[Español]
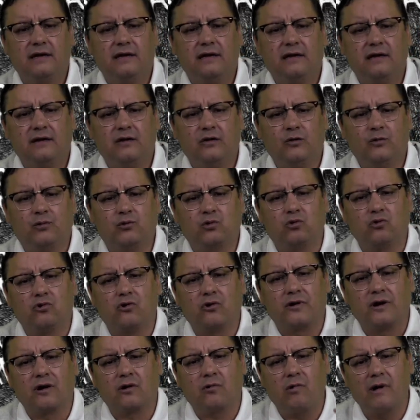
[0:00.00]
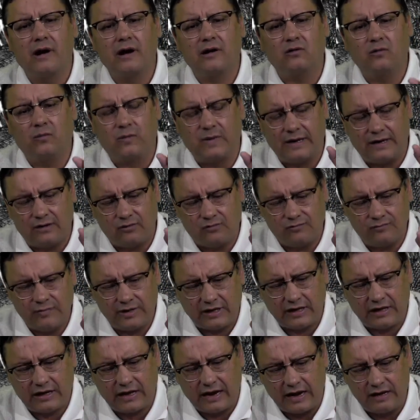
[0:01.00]
oscuro recuerdo para los
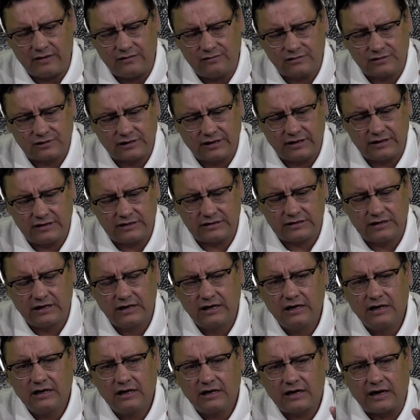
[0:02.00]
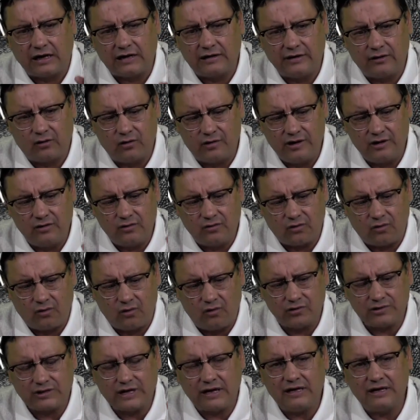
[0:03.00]
mexicanos, que es Calderón
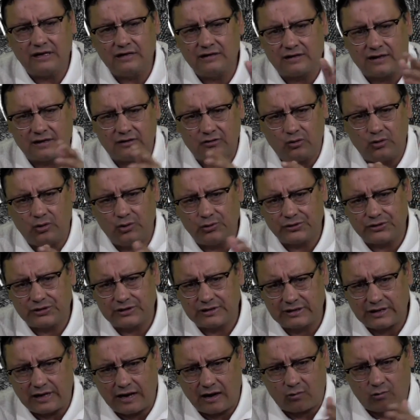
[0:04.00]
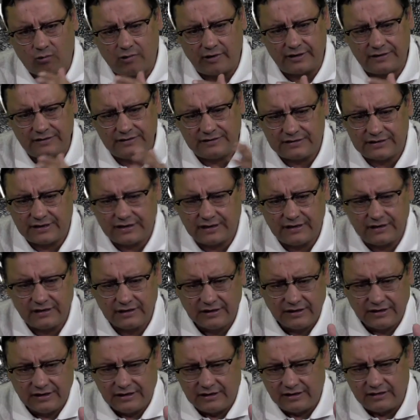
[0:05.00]
Hinojosa, y entre dos, acuérdense,
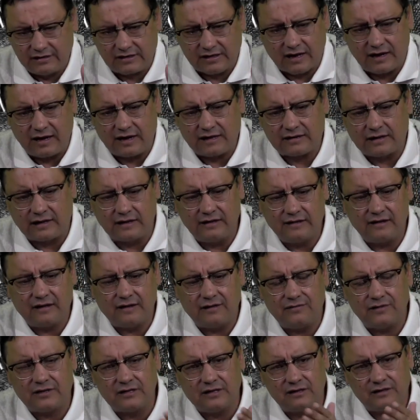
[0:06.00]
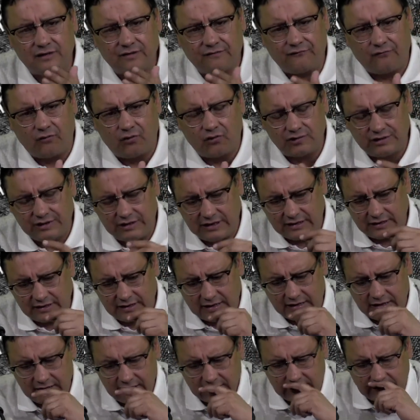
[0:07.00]
entre la salida de Vicente Fox y la
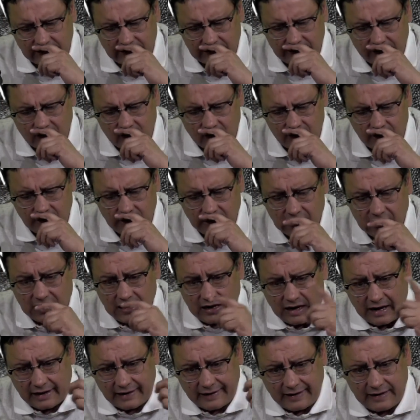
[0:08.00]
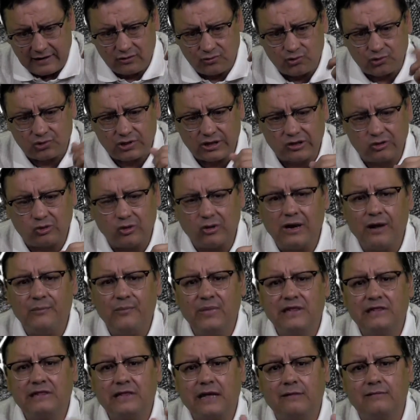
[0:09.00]
llegada de Calderón, aquel suceso
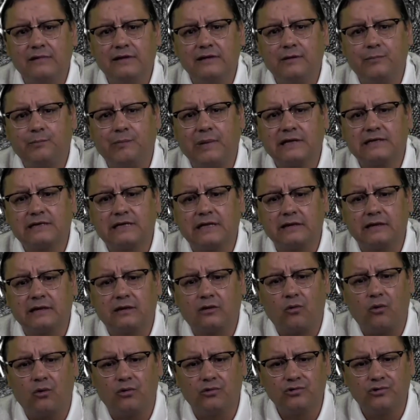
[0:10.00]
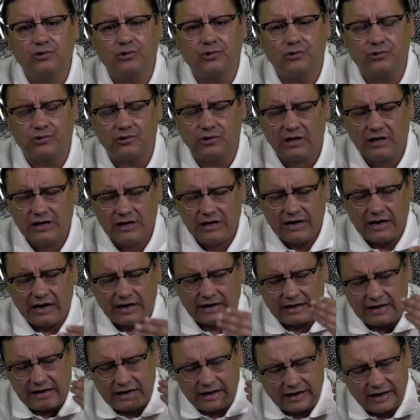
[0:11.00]
lamentable de pasta de conchos,
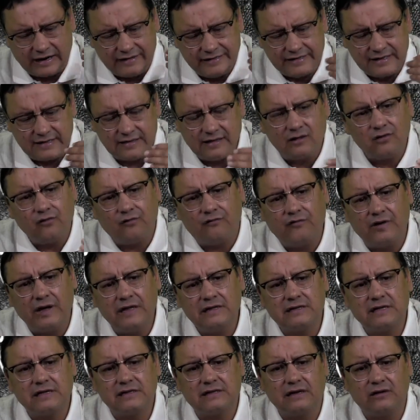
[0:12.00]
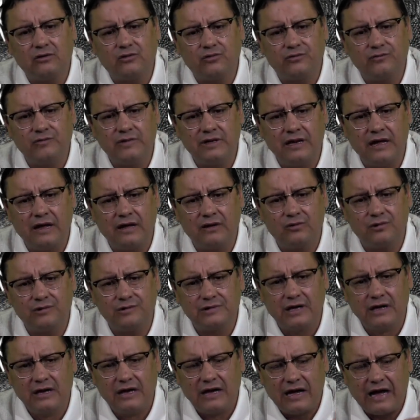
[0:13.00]
aquella cantidad de ofensas a los
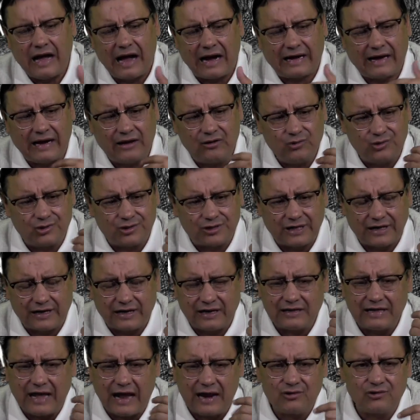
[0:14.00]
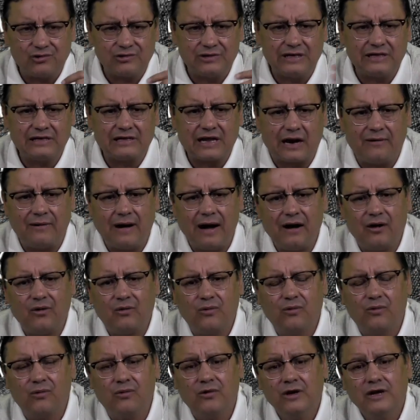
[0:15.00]
mineros, aquellos secretarios del
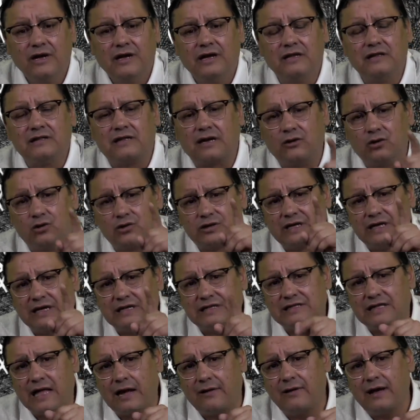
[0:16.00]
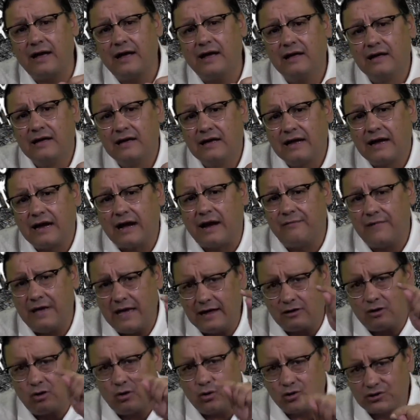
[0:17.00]
trabajo, entre los que estaba
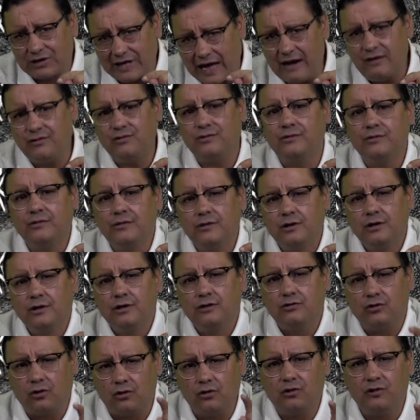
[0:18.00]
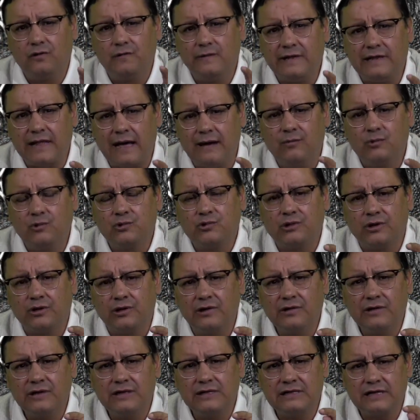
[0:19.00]
Javier Lozano, no lo olvidamos
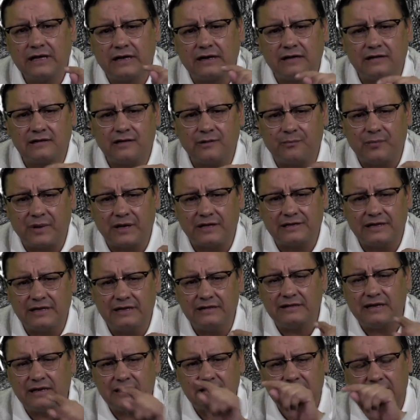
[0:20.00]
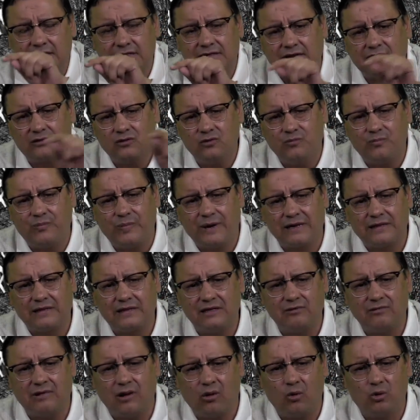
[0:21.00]
hoy este que se presenta y salta de un
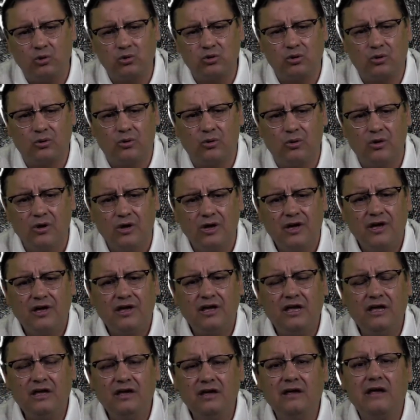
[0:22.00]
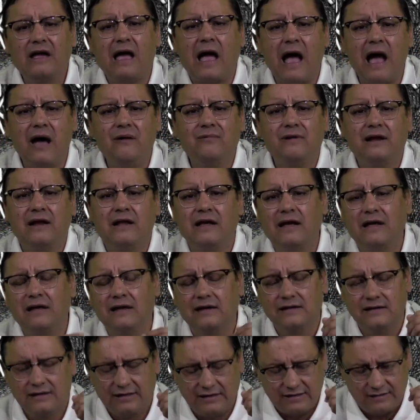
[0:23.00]
partido a otro y habla
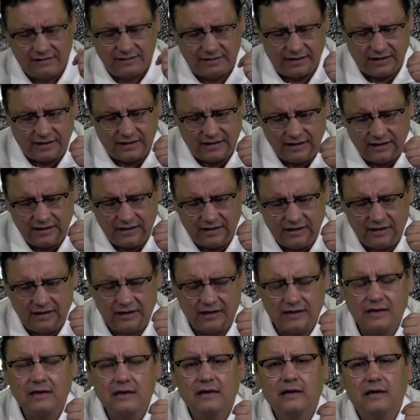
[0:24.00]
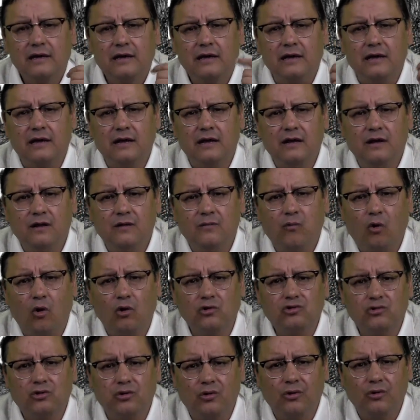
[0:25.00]
de el
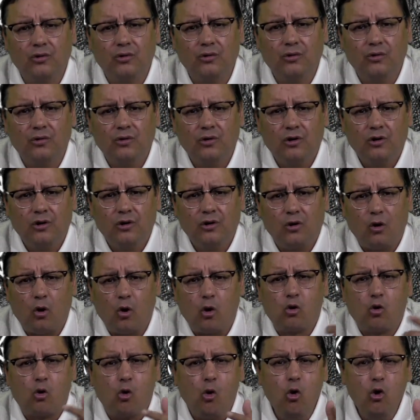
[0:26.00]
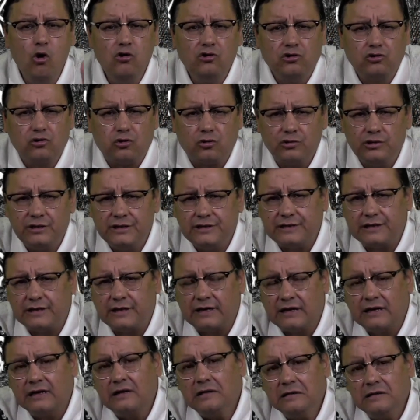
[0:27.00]
voto oculto,
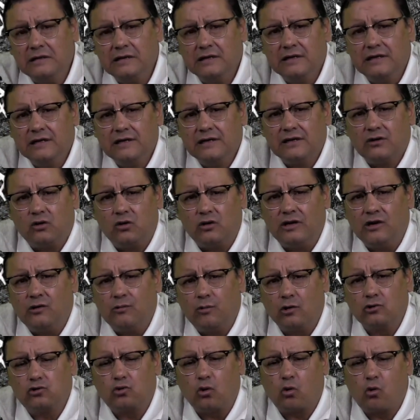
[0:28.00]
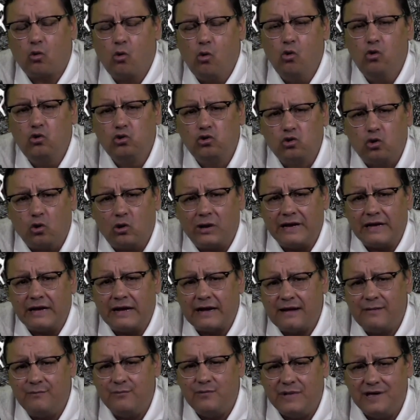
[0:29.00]
dice él. Con el voto oculto
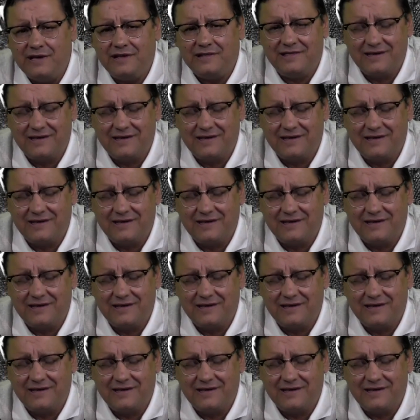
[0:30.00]
ganarán vida.